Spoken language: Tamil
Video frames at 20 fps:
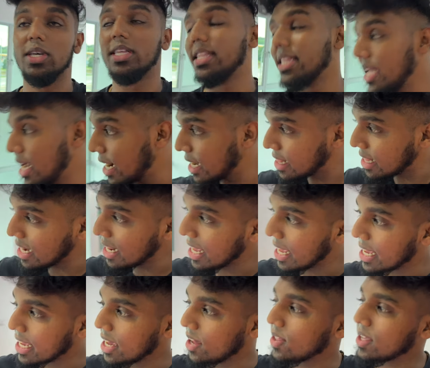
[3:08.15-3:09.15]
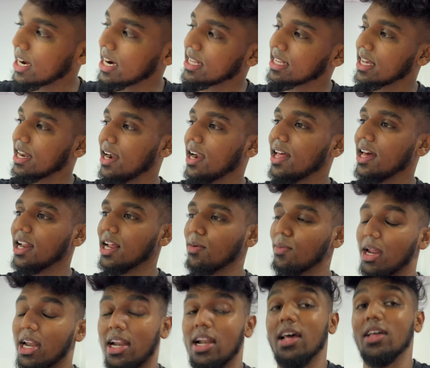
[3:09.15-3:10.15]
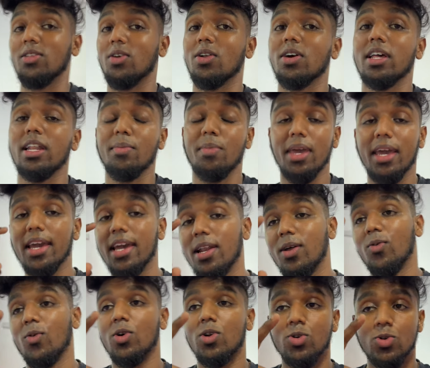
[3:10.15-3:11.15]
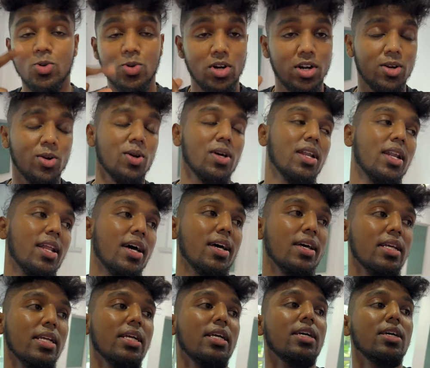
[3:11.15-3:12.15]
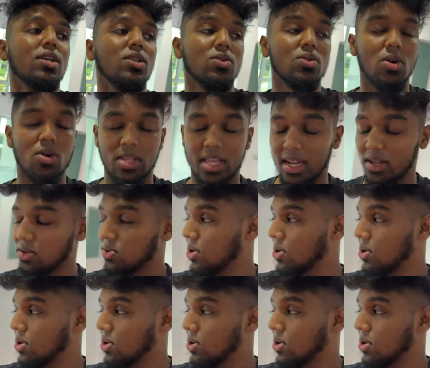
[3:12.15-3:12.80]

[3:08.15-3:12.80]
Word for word: இந்த இடத்துலையும் எங்கேயாவது கிடச்சா நல்லா இருக்கும் ஏன்னா நான் திறக்கிறப்ப எங்கேயில் ஒரு ஸ்டூடெண்ட் கூட இல்லை ஸோ தட்ஸ்